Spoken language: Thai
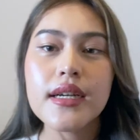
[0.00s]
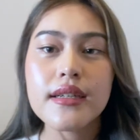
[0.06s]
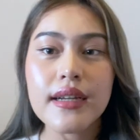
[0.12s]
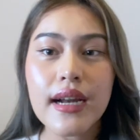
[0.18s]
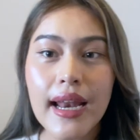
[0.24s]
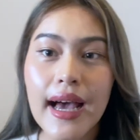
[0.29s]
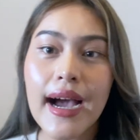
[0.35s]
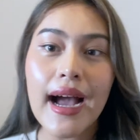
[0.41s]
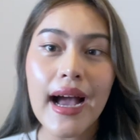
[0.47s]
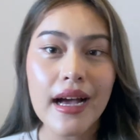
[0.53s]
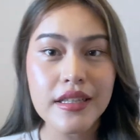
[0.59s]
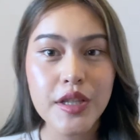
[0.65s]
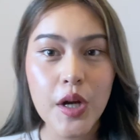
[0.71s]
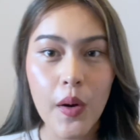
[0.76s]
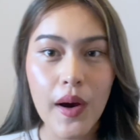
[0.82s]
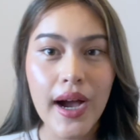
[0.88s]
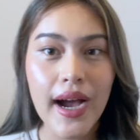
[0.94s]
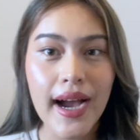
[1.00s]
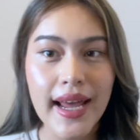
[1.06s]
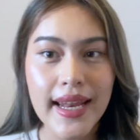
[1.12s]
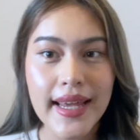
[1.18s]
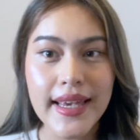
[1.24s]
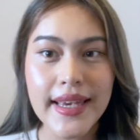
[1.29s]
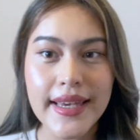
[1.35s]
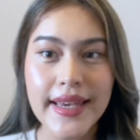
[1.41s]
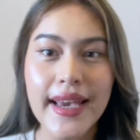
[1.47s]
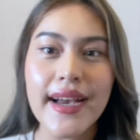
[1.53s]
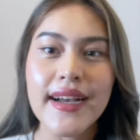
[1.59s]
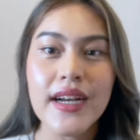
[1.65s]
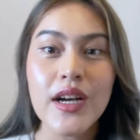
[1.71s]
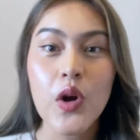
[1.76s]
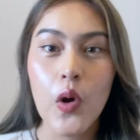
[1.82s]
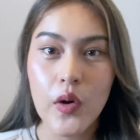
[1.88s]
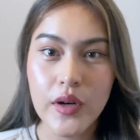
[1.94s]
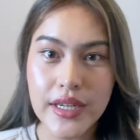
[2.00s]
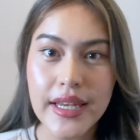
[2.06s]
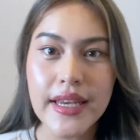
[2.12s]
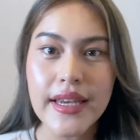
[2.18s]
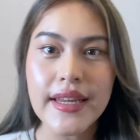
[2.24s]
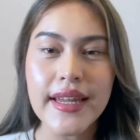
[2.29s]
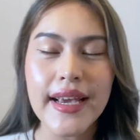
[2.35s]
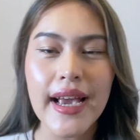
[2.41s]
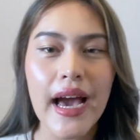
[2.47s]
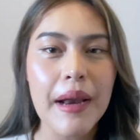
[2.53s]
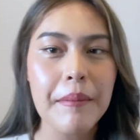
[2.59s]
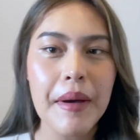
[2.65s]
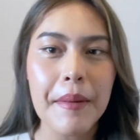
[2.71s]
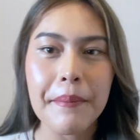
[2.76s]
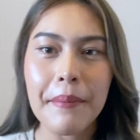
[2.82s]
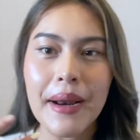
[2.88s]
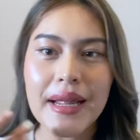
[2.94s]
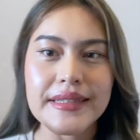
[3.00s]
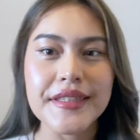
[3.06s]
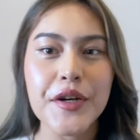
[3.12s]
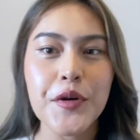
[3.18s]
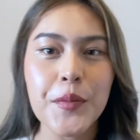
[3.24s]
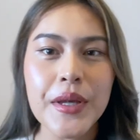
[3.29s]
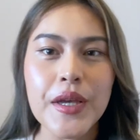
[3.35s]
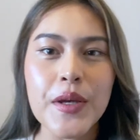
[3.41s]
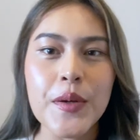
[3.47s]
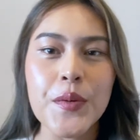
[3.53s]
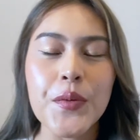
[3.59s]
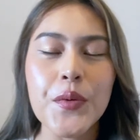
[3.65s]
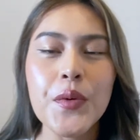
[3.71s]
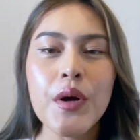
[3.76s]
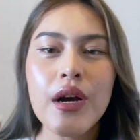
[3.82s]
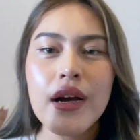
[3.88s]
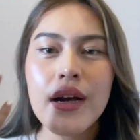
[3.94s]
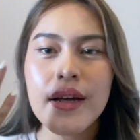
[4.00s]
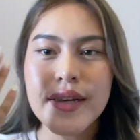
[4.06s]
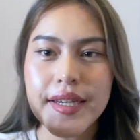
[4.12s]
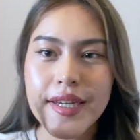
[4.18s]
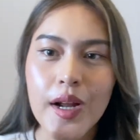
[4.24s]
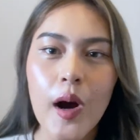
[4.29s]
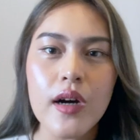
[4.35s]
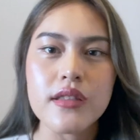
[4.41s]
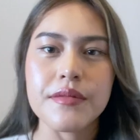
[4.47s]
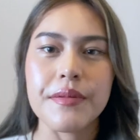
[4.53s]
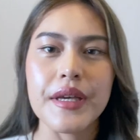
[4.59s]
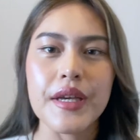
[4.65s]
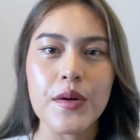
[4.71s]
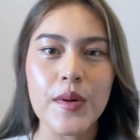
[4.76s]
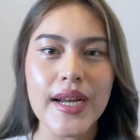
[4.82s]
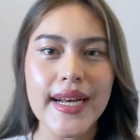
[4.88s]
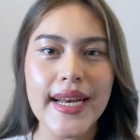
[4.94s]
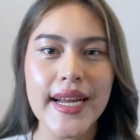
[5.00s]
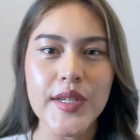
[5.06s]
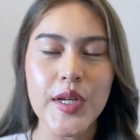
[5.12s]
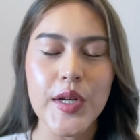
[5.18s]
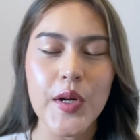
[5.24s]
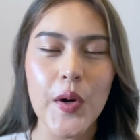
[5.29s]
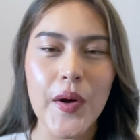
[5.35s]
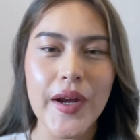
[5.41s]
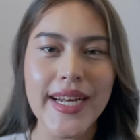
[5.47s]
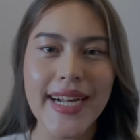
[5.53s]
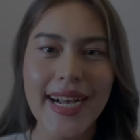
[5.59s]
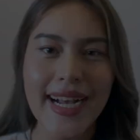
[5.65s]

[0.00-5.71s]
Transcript: เดือนละครั้งสองครั้งอะไรอย่างเงี้ยก็ดีในการแบบผลัดเซลล์ผิวดีท็อกซ์ผิวเล็กๆน้อยๆนะ